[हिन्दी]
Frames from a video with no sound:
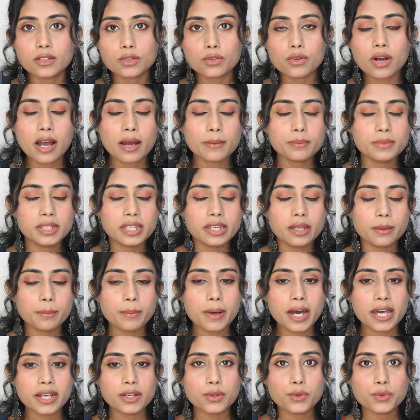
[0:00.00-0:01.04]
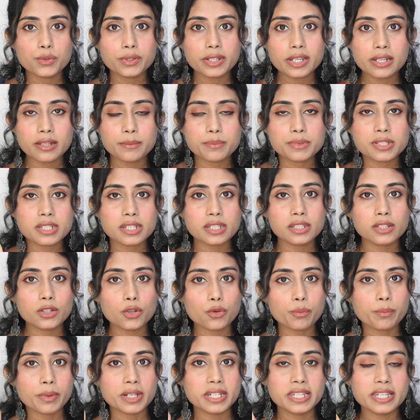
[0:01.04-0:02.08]
तो आप देख पा रहे होंगे लिपस्टिक
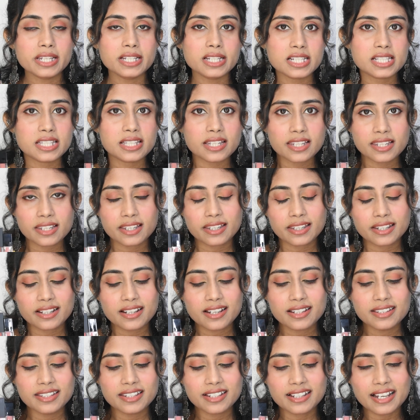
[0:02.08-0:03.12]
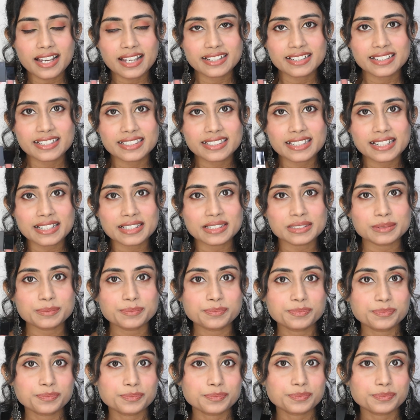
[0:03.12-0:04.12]
के ऊपर ये किस तरीके का दिखाई देता है